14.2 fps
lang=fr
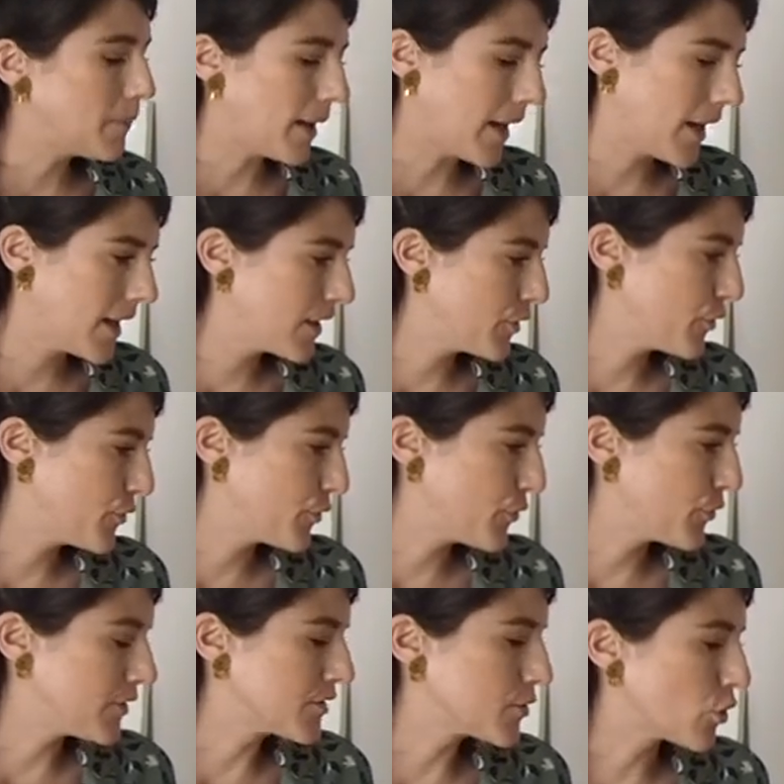pareil,
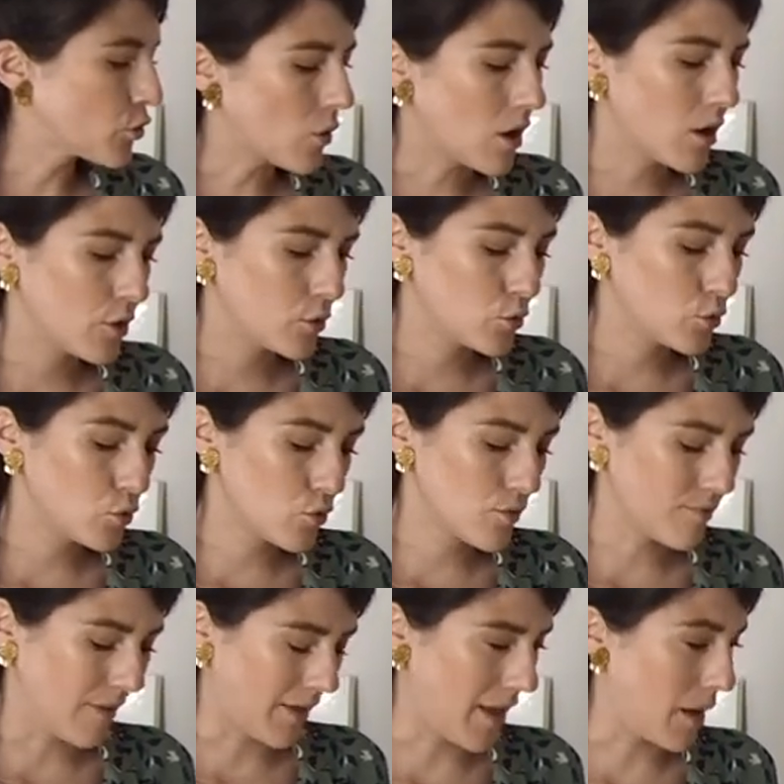euh, des endroits où
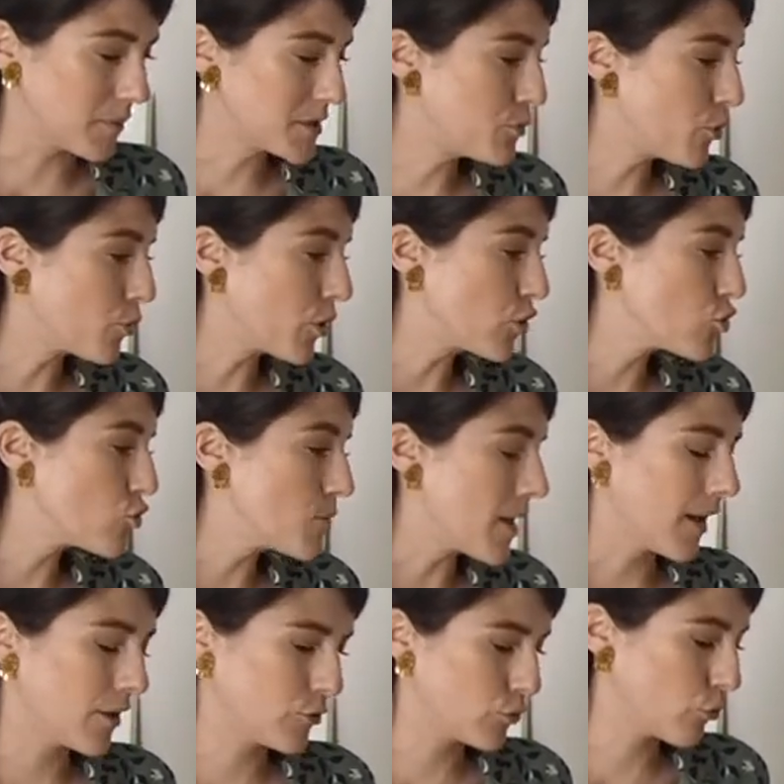il y a un petit peu moins de
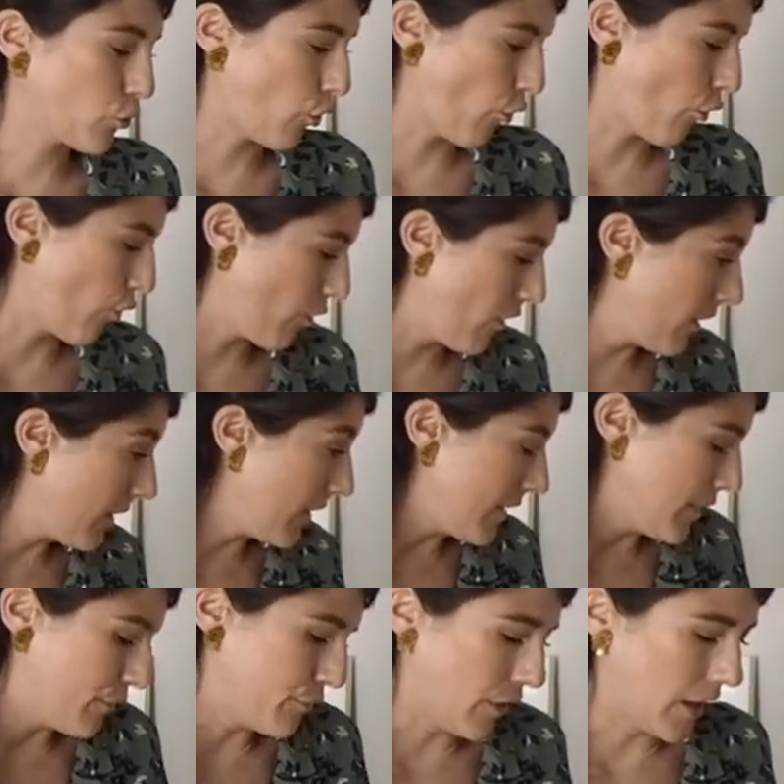lumière, donc euh,
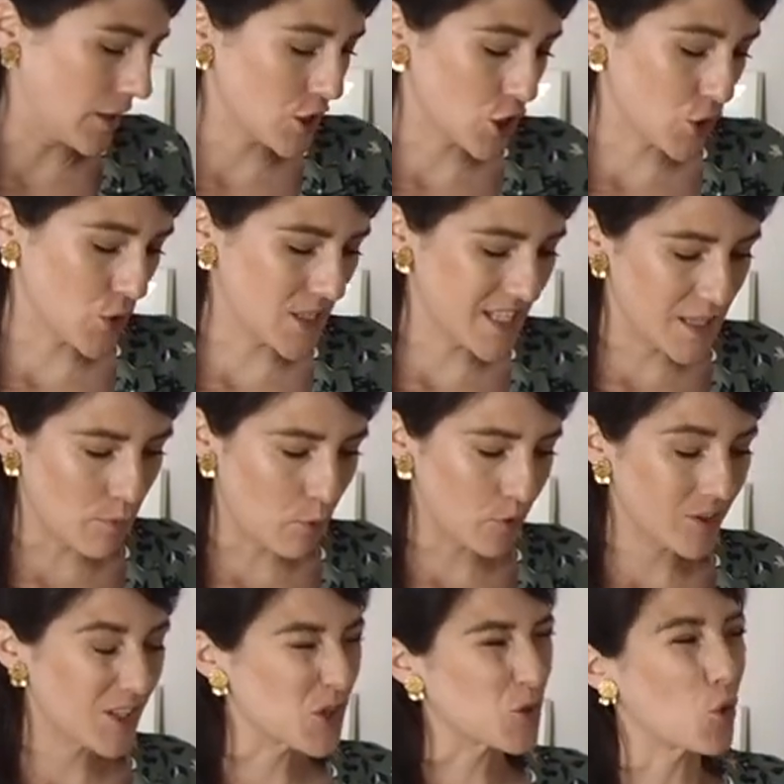voilà, j'ai choisi des
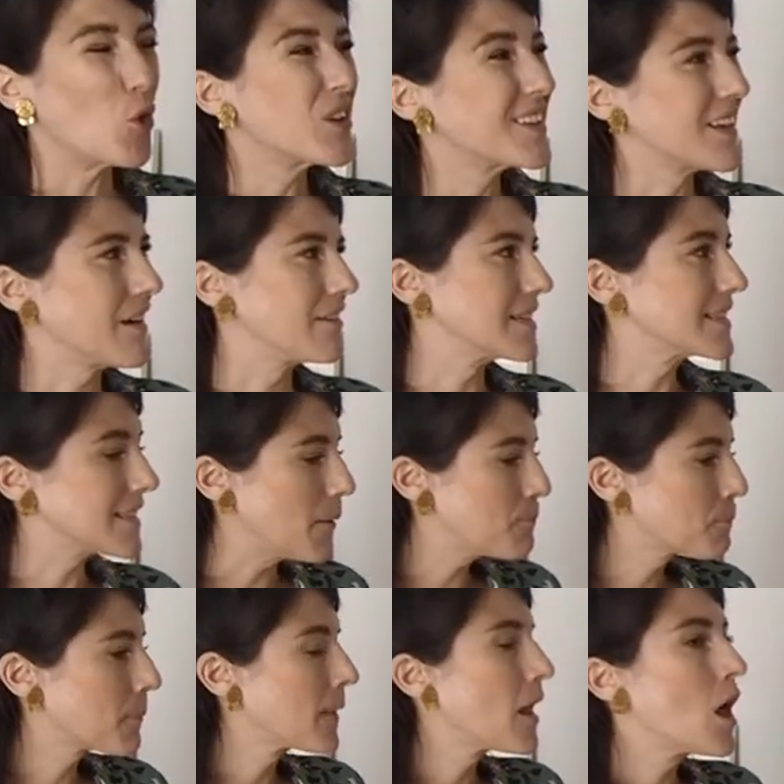plantes qui sont ok avec
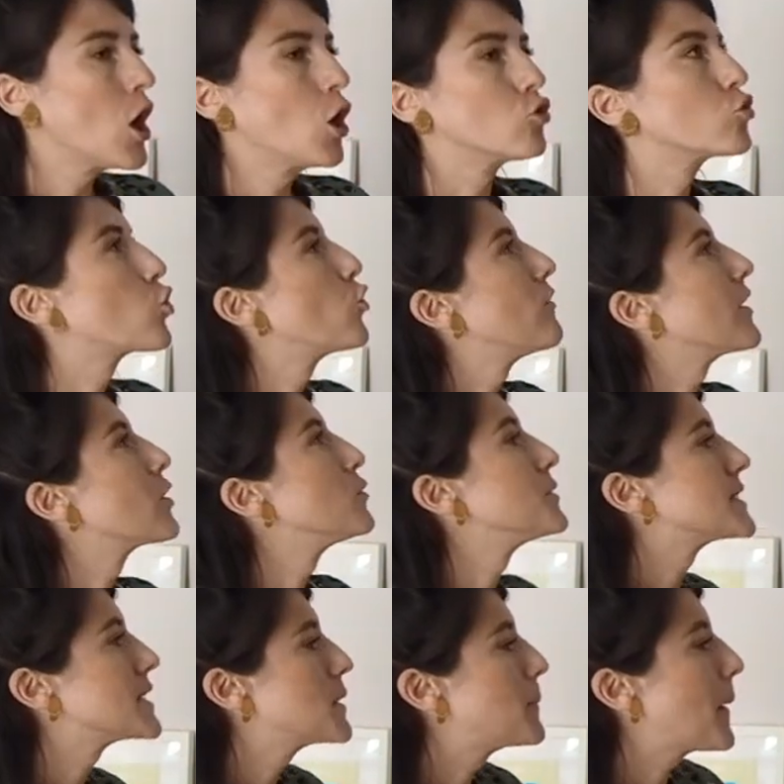ça. Donc on va
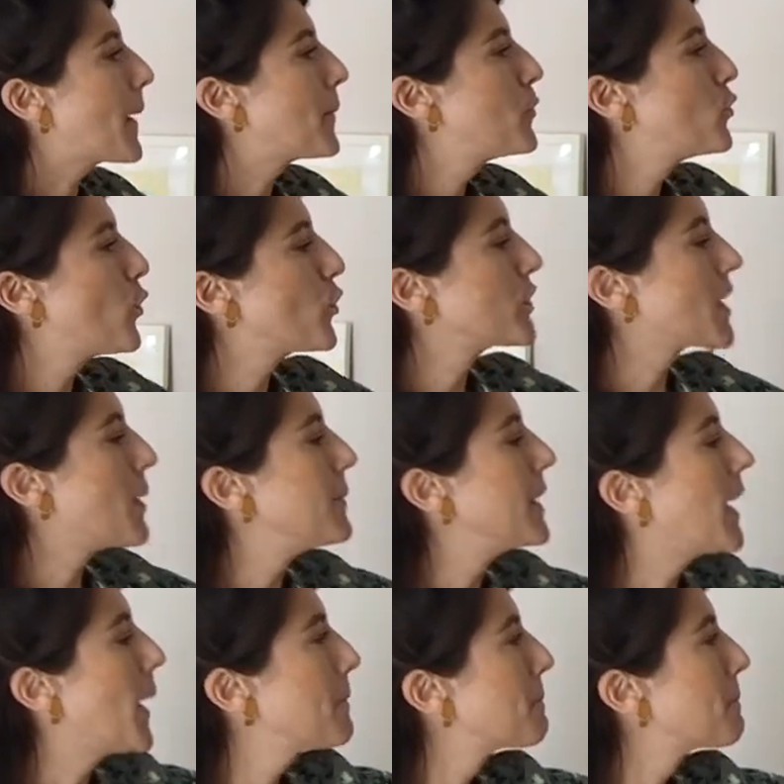commencer par mon Oyabella,